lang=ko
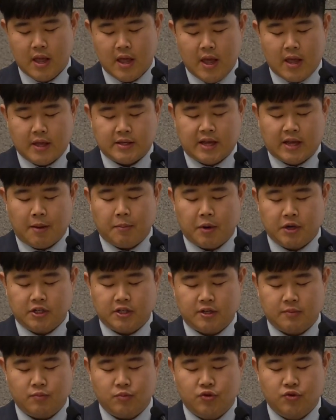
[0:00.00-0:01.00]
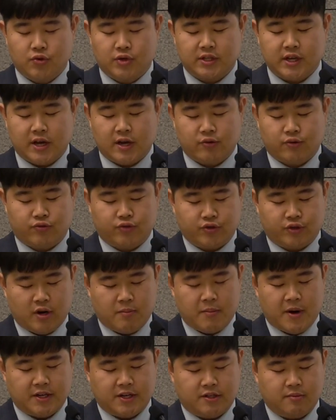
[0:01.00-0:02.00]
잠언 16장 9절
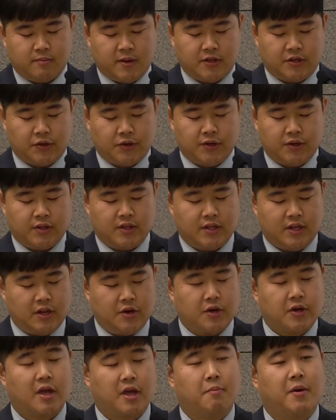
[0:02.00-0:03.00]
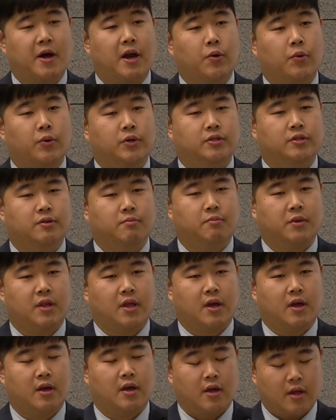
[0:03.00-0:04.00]
말씀에서는 이렇게 말하고
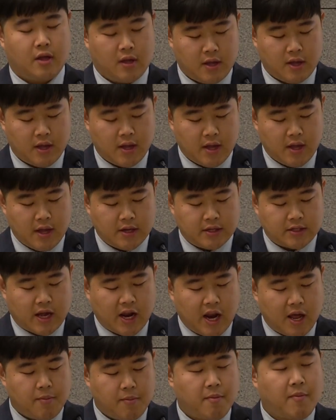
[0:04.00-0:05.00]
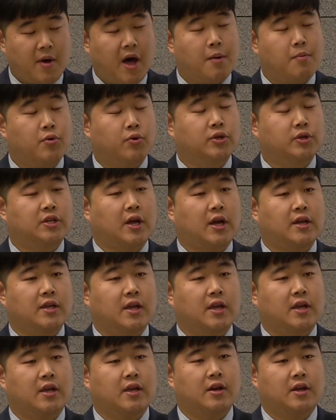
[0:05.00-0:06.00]
있습니다. 사람이 마음으로 자기의
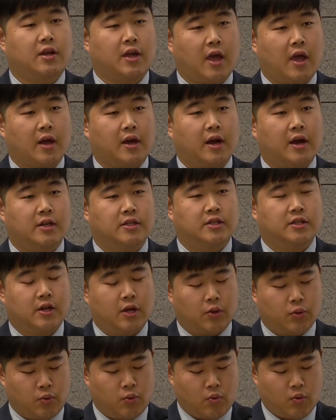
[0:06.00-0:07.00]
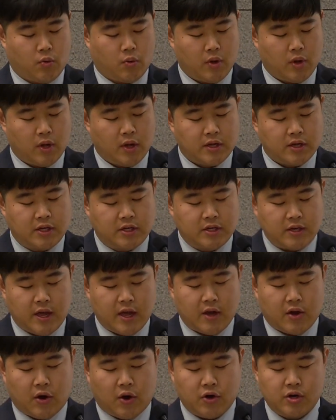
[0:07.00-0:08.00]
길을 계획할지라도 그의
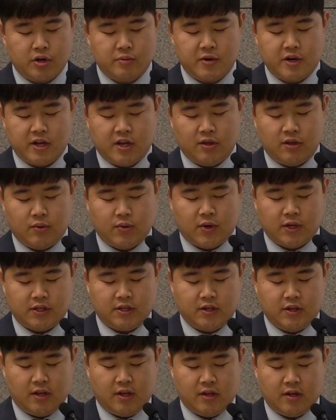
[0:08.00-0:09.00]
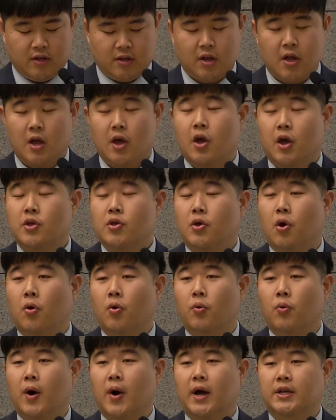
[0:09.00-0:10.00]
걸음을 인도하신 이는
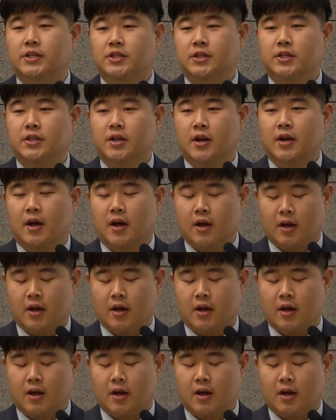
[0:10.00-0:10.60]
여호와 신이라.